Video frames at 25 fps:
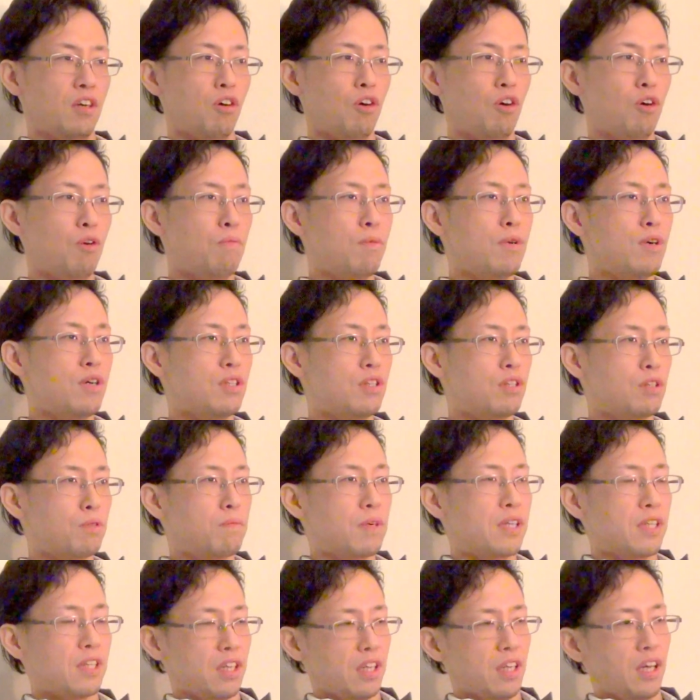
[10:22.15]
思い
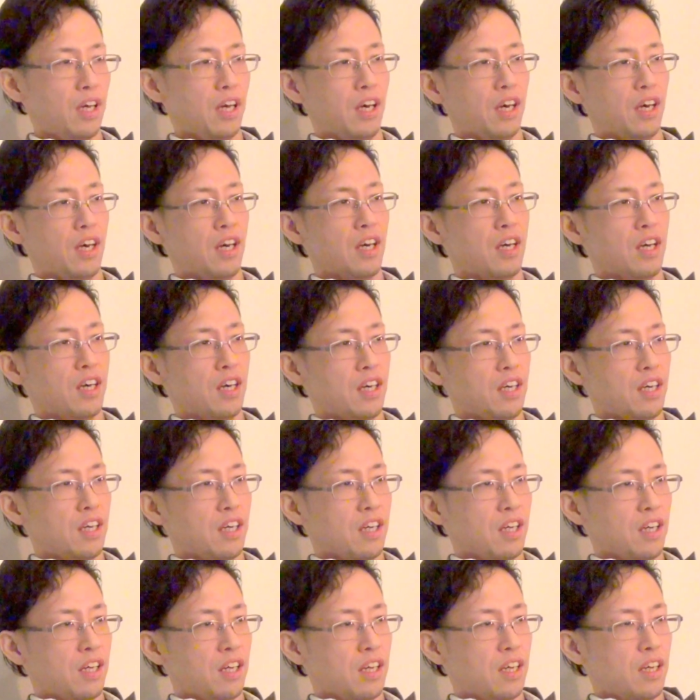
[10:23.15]
詰めて
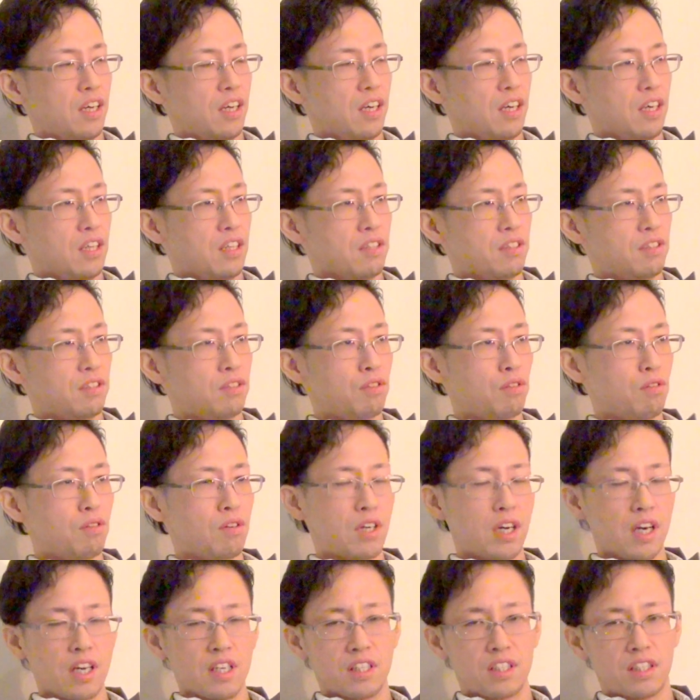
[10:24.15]

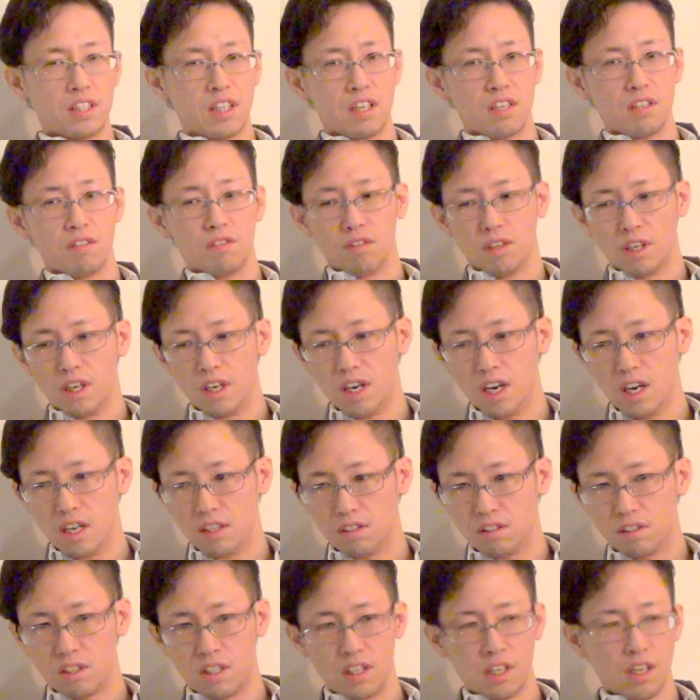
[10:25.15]
ストーカーしたりと
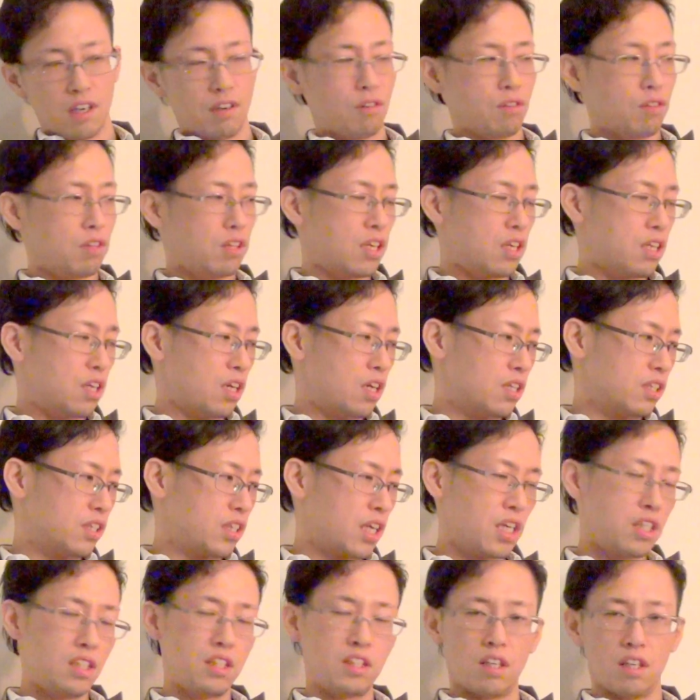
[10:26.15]
か、好きな女
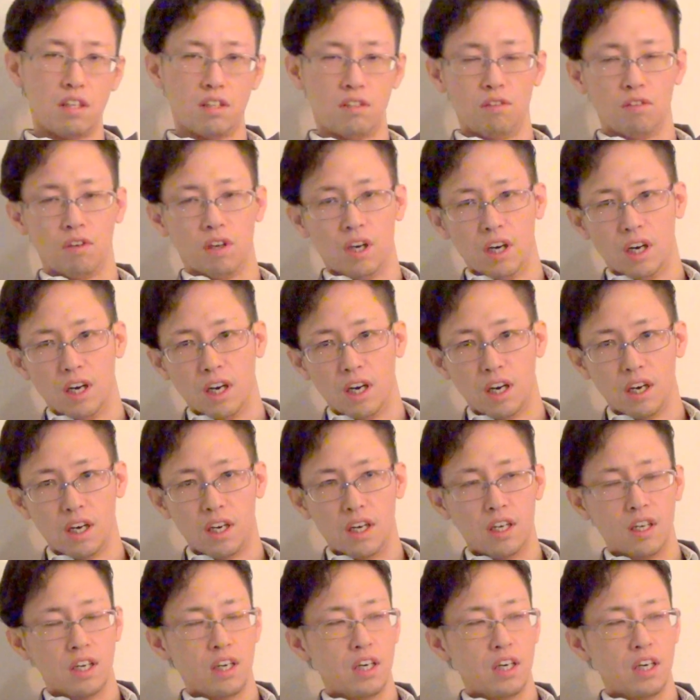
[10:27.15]
刺したりとか